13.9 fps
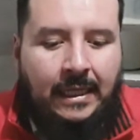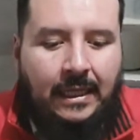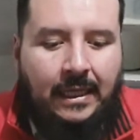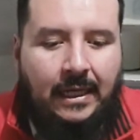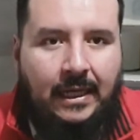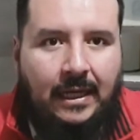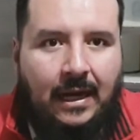
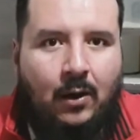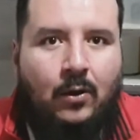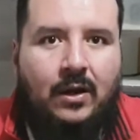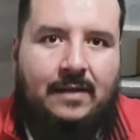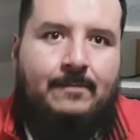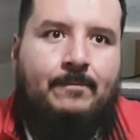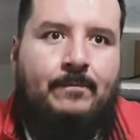Eh,
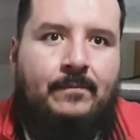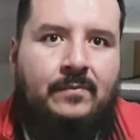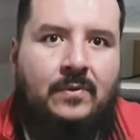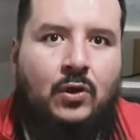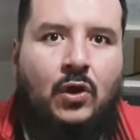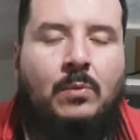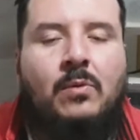ahora,
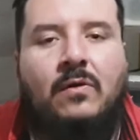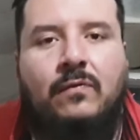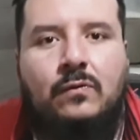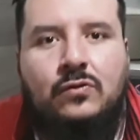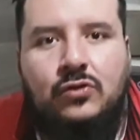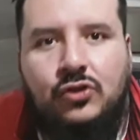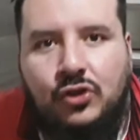¿Cómo
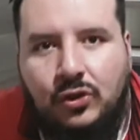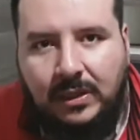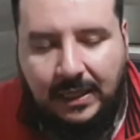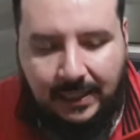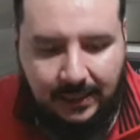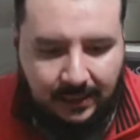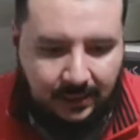
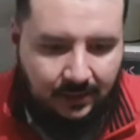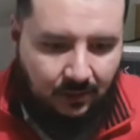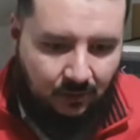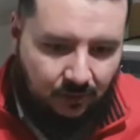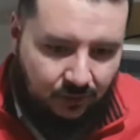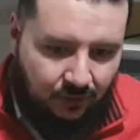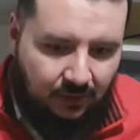funciona el
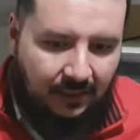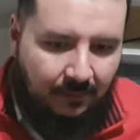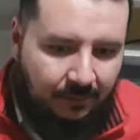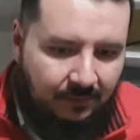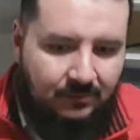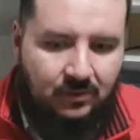negocio de la PIMS?